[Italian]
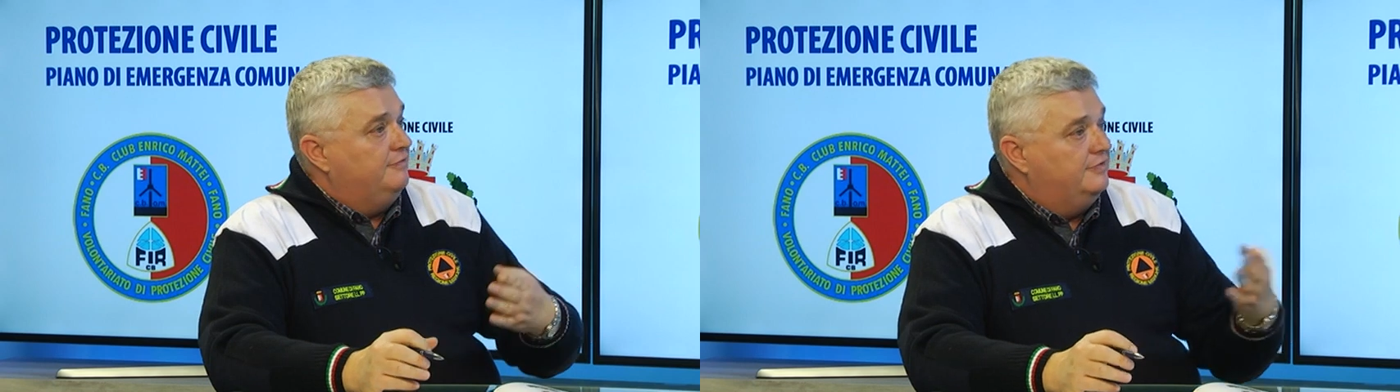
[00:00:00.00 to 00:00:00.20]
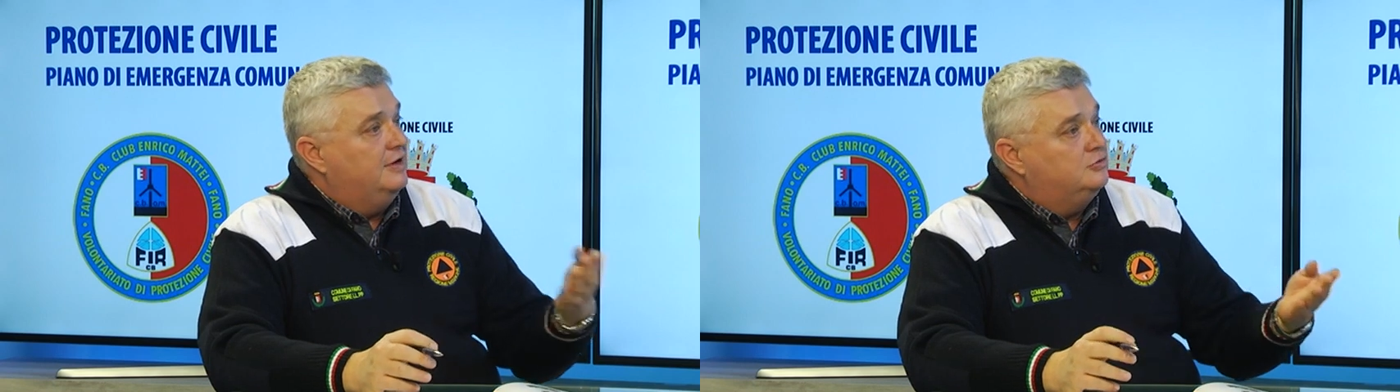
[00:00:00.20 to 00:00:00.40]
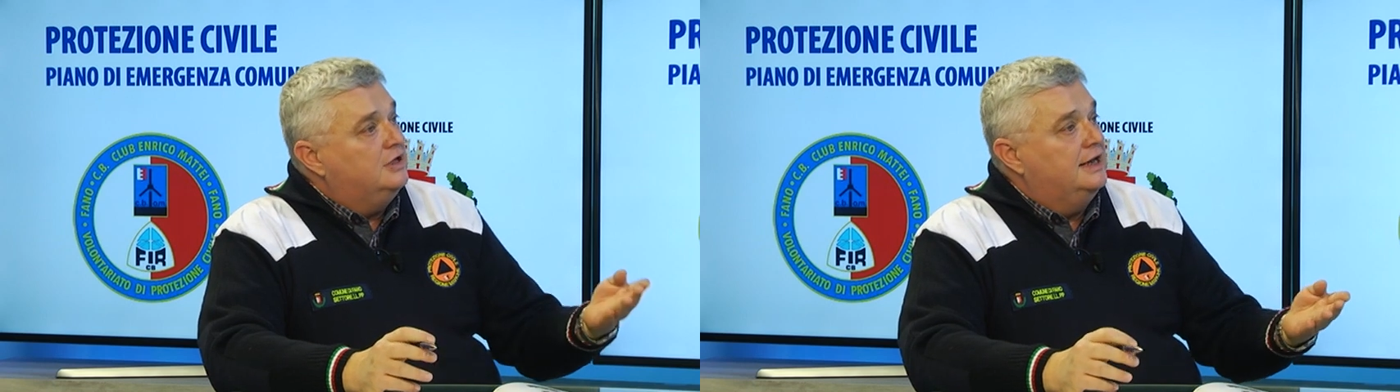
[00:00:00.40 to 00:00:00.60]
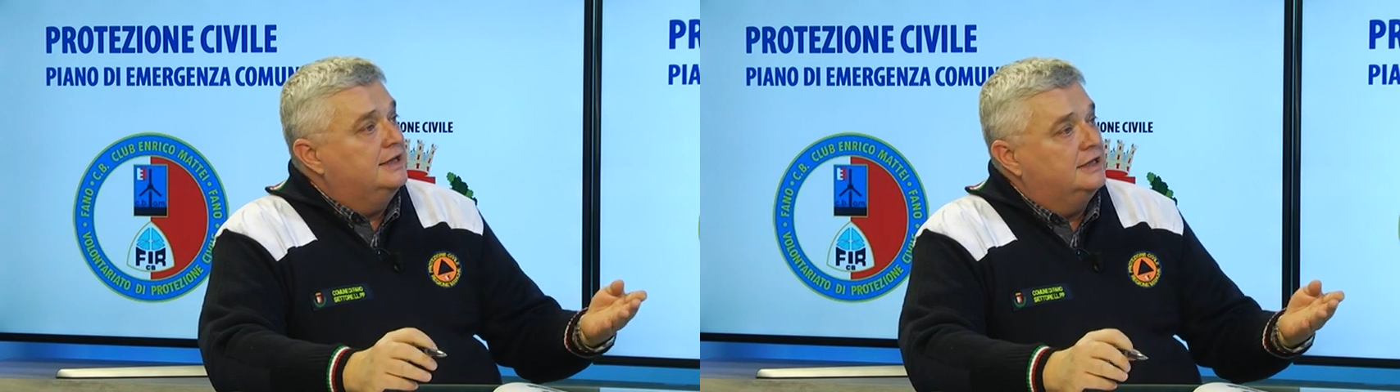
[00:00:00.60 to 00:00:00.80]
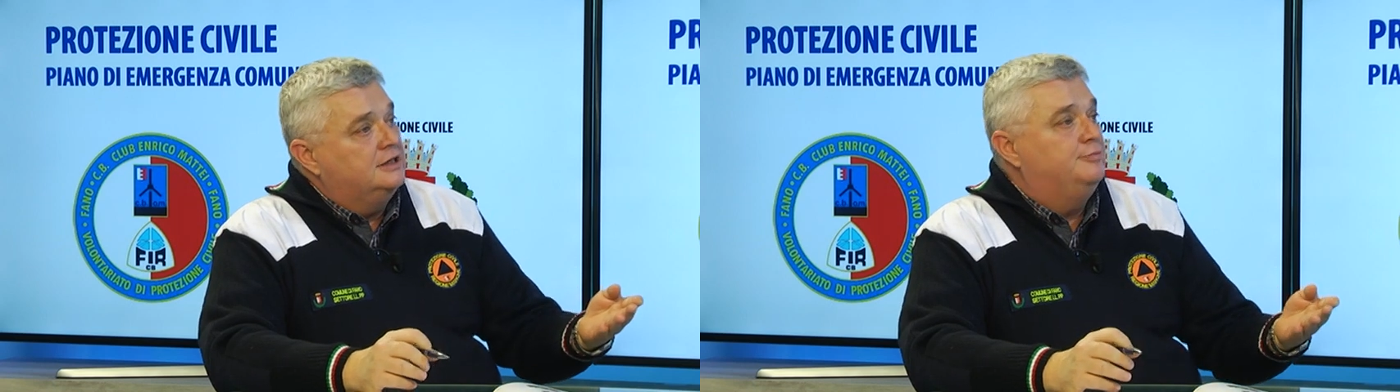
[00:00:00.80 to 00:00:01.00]

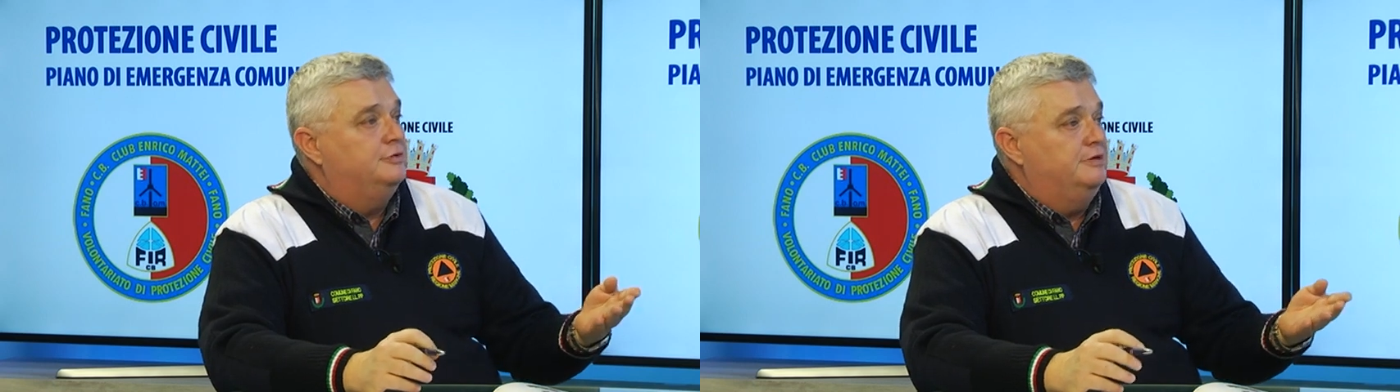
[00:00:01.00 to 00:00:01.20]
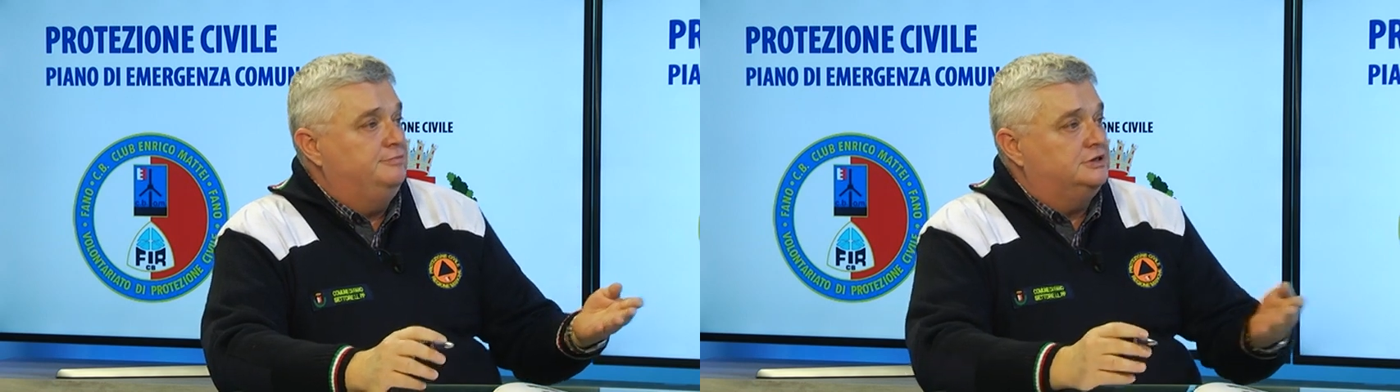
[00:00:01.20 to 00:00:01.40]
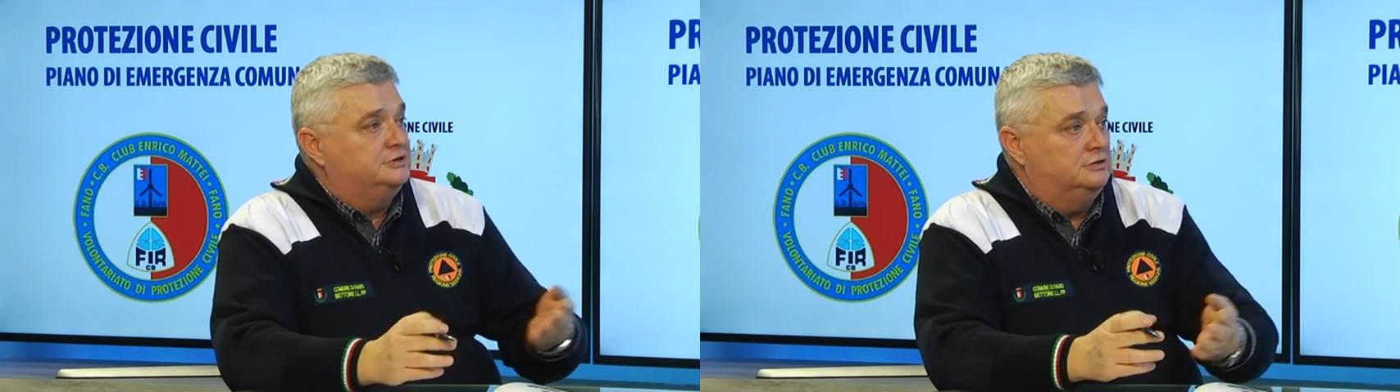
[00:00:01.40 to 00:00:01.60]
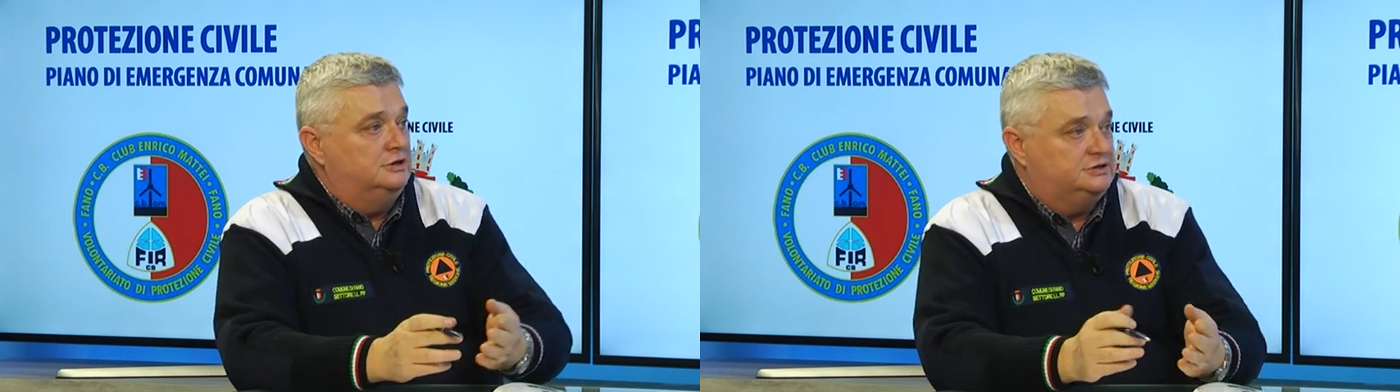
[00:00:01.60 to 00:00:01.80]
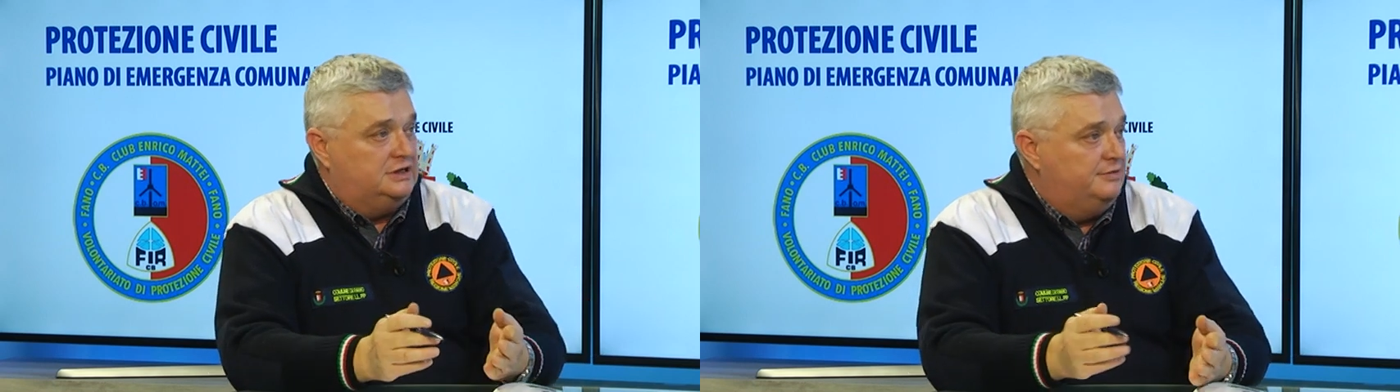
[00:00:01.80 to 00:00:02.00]
valutare che tipo di
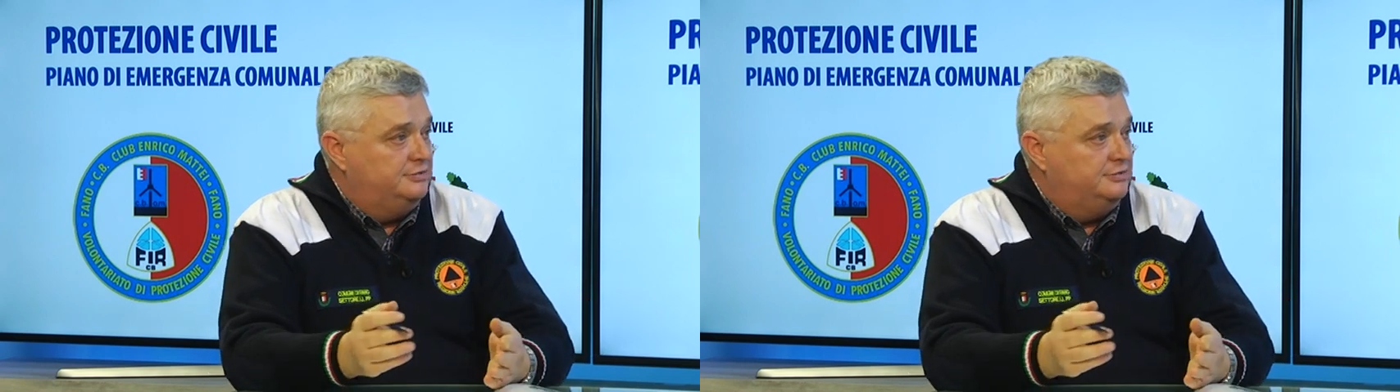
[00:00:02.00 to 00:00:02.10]
abitazione sta